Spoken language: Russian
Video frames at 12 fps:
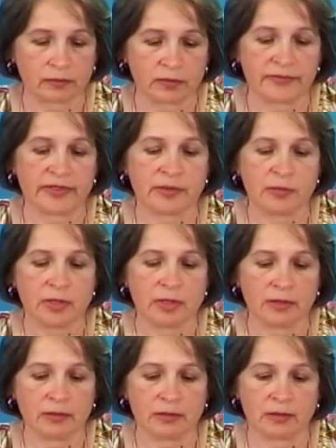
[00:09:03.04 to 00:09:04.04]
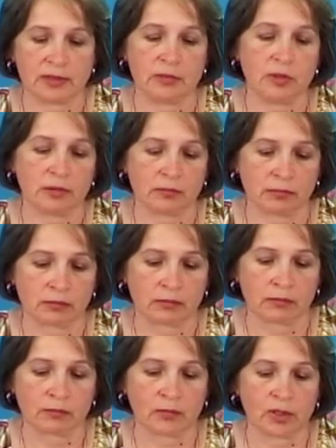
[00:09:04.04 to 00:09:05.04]
с 8 до 7
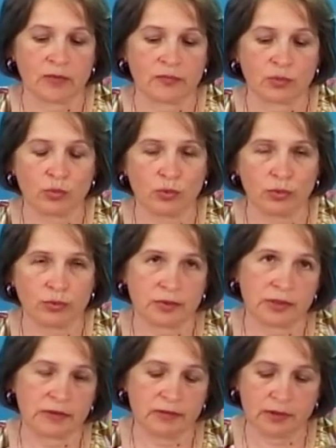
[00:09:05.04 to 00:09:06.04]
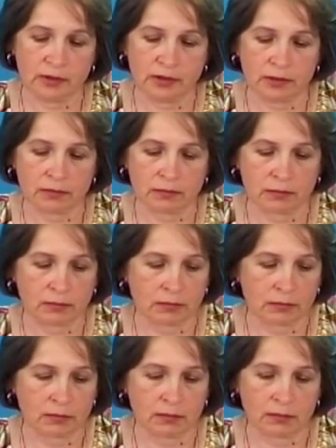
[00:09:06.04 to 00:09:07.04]
и в субботу с 9
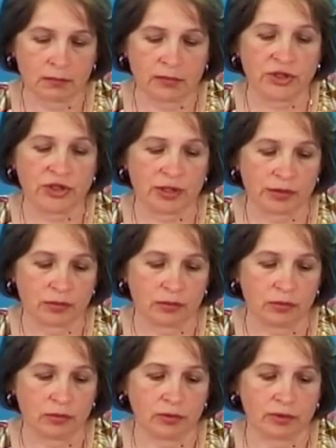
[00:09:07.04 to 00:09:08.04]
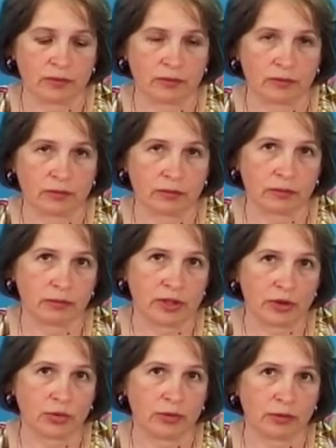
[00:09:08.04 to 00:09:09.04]
до часу. То есть
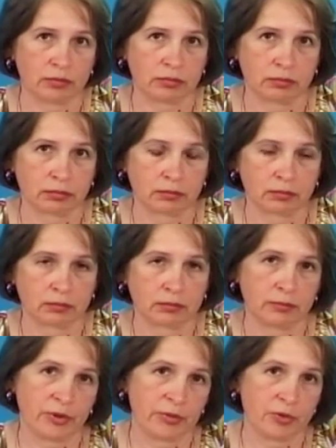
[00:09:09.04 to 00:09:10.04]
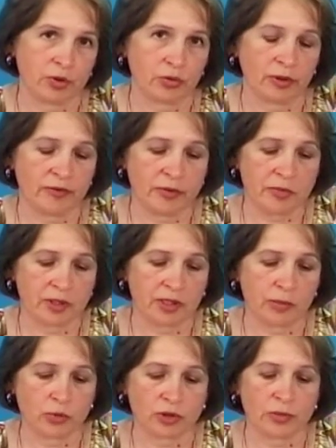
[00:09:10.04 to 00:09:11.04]
большой промежуток времени, к
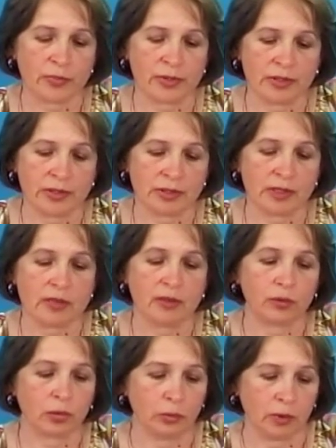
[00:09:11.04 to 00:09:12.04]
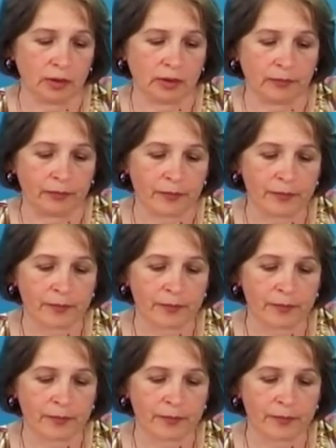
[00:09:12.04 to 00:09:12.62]
нам можно прийти и сдать документы.